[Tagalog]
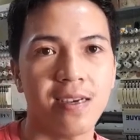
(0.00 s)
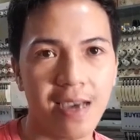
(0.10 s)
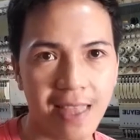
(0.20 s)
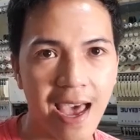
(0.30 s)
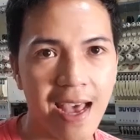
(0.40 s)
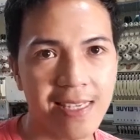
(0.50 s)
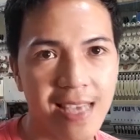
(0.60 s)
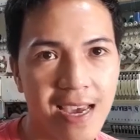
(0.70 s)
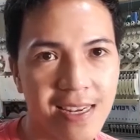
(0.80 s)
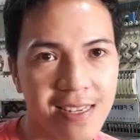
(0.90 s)

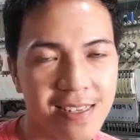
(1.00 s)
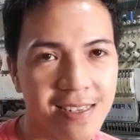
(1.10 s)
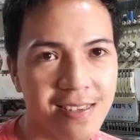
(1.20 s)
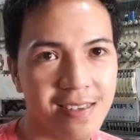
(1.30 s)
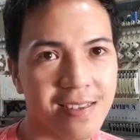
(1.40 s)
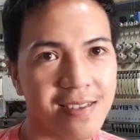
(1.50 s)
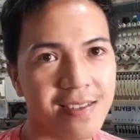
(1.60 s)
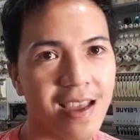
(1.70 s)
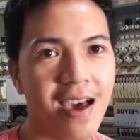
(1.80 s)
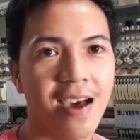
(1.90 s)
kataasan
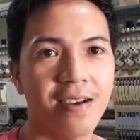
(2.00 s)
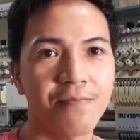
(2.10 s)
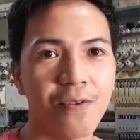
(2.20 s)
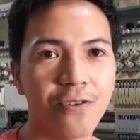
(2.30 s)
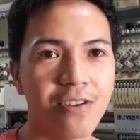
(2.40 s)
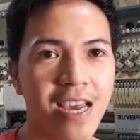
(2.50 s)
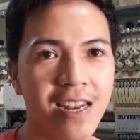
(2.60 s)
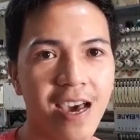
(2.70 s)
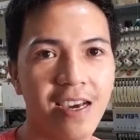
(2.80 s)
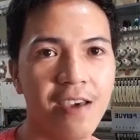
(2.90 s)
ang puhunan
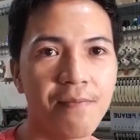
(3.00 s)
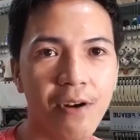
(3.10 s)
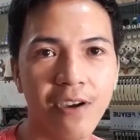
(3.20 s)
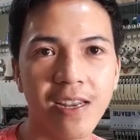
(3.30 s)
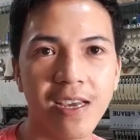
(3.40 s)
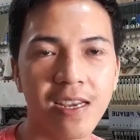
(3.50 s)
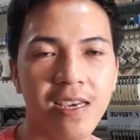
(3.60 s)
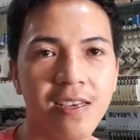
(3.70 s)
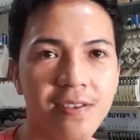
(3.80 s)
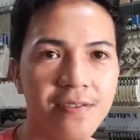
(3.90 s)
ng
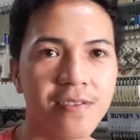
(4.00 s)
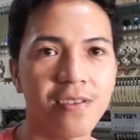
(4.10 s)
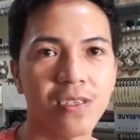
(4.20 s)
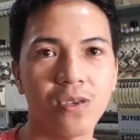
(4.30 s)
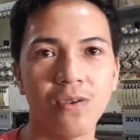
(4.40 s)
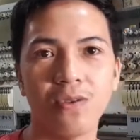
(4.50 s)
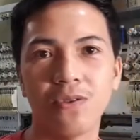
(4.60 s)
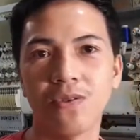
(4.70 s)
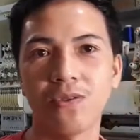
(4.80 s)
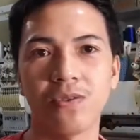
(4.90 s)
embroidery.
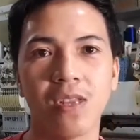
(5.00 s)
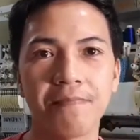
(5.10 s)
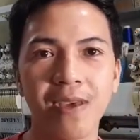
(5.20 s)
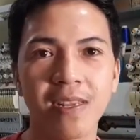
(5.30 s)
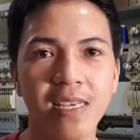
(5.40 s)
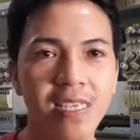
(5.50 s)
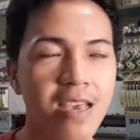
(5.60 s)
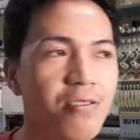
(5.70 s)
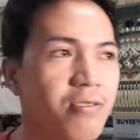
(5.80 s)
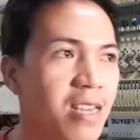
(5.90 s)
So, depende
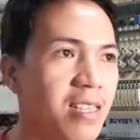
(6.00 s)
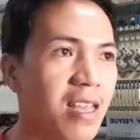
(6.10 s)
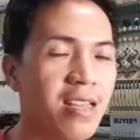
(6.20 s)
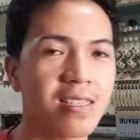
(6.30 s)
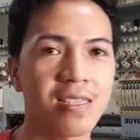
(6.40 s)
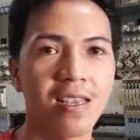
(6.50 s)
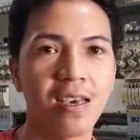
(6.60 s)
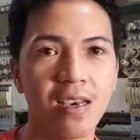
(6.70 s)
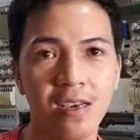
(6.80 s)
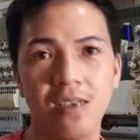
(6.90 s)
sa unit at
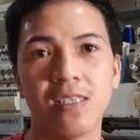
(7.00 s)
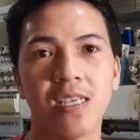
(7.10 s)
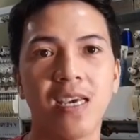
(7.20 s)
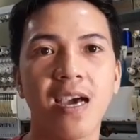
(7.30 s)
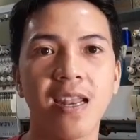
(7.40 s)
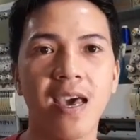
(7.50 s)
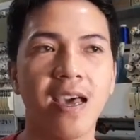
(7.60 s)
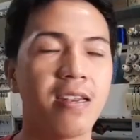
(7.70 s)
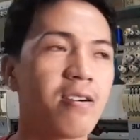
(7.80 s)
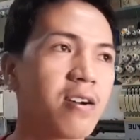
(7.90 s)
second
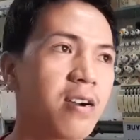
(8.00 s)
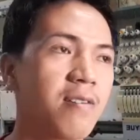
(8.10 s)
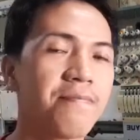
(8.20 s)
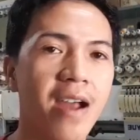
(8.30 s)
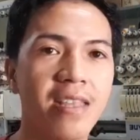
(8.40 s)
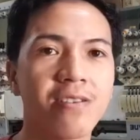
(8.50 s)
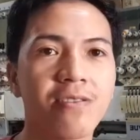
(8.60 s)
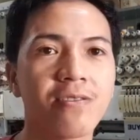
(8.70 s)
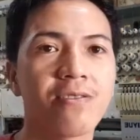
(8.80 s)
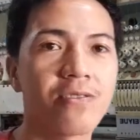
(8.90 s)
hand or brand
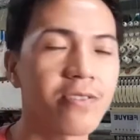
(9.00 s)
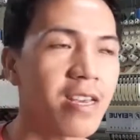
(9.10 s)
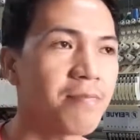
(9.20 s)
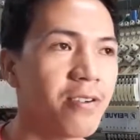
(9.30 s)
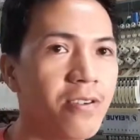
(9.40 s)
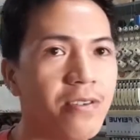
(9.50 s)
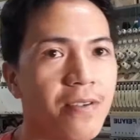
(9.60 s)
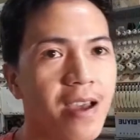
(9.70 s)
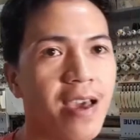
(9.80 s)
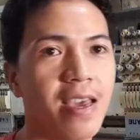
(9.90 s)
yung kukunin mo.
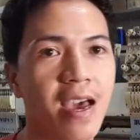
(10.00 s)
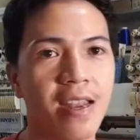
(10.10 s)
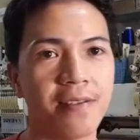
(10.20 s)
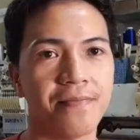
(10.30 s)
Ayan.